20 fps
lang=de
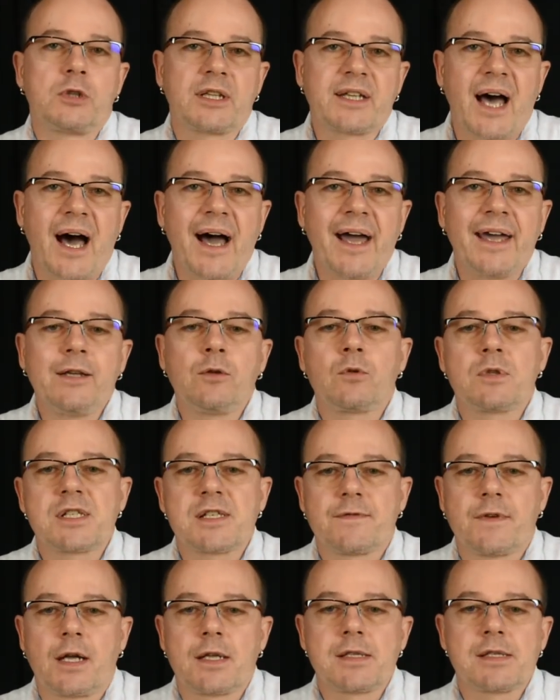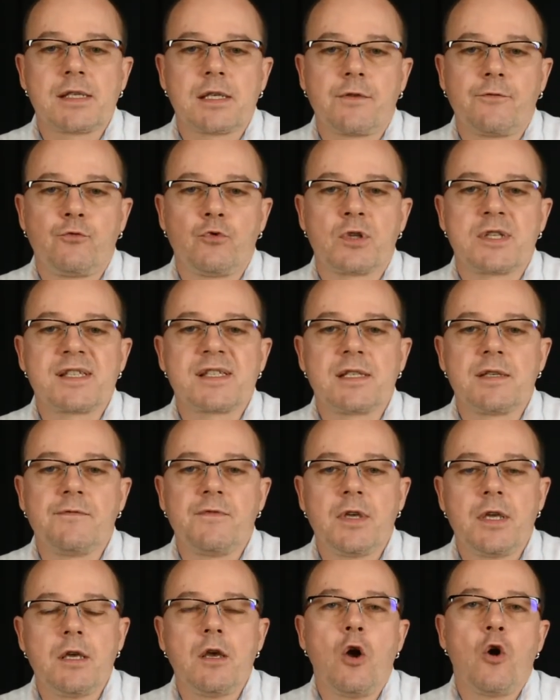121 für
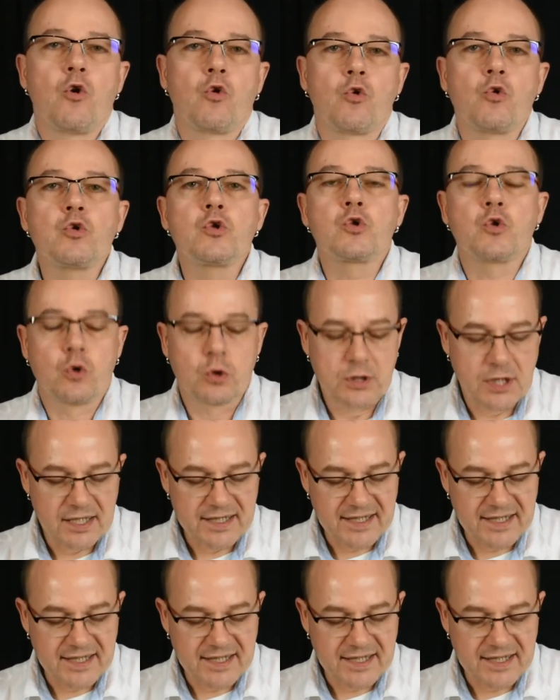CW und